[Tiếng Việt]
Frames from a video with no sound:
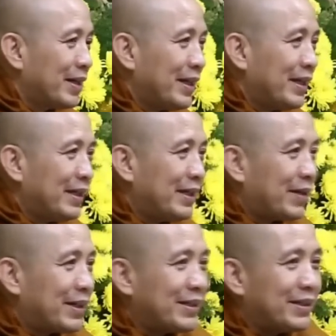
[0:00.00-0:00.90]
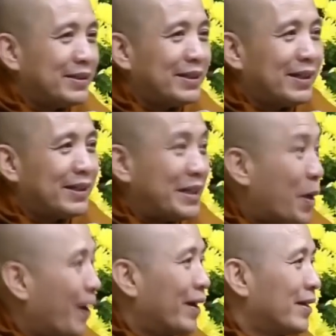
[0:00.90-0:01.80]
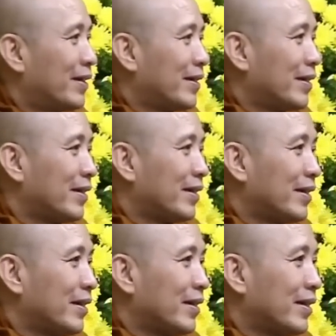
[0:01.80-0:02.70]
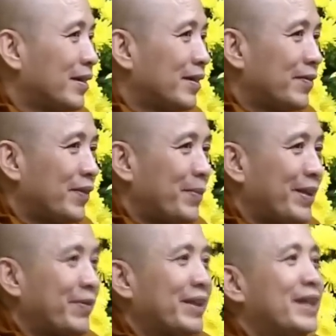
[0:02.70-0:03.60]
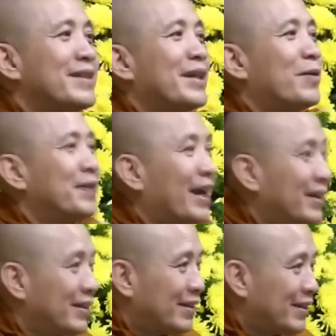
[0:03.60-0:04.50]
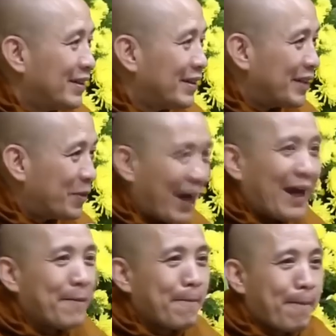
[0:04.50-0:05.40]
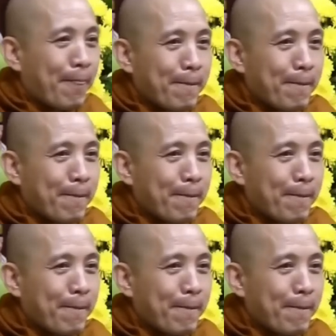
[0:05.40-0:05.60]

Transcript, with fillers: bớt đi vào cái sự à, dị đoan vì mình phải tin sâu nhân nhân quả